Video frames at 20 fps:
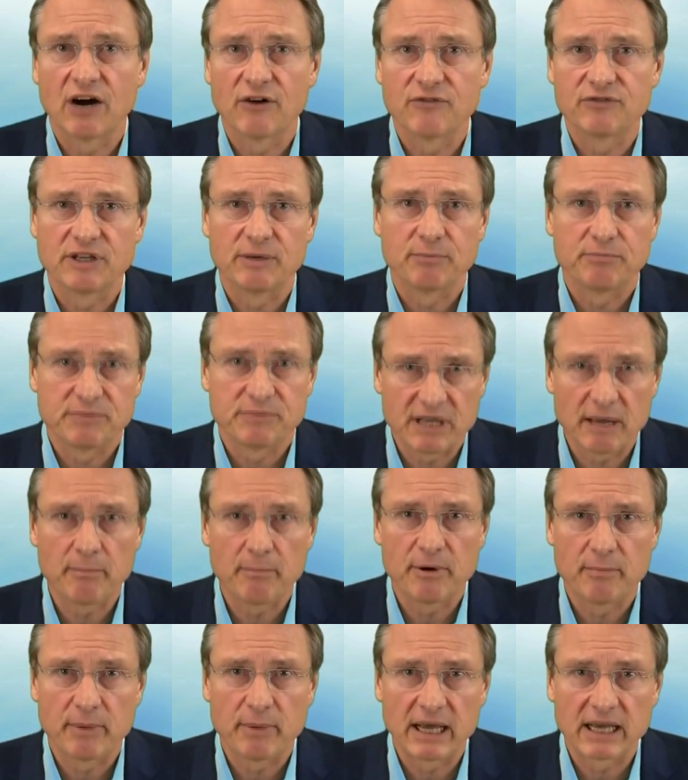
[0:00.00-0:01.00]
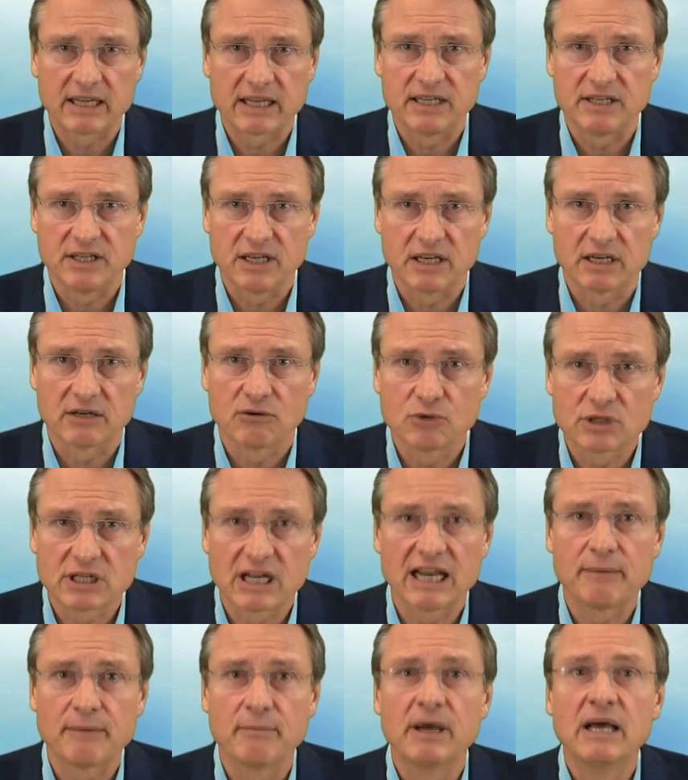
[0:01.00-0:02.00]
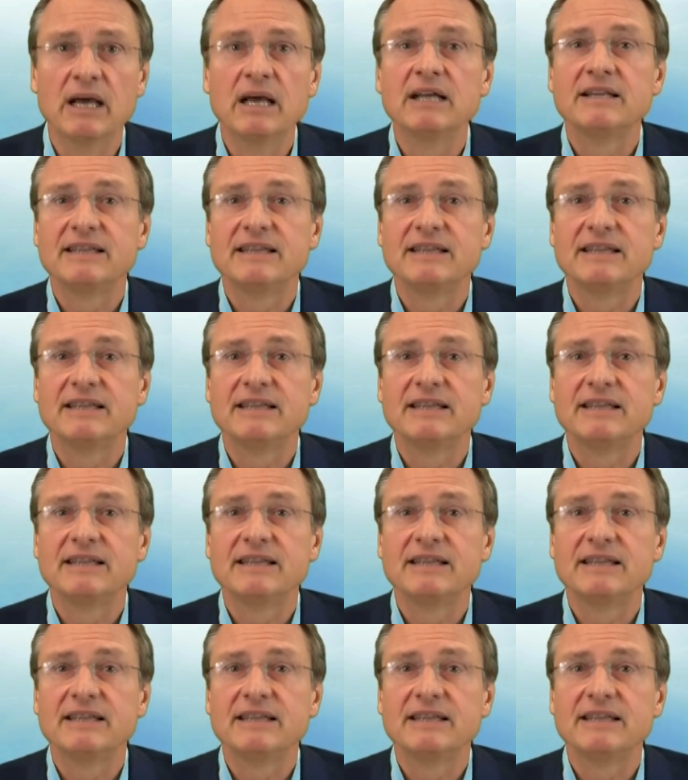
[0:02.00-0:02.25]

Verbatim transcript: auf dem Tempelberg in Jerusalem,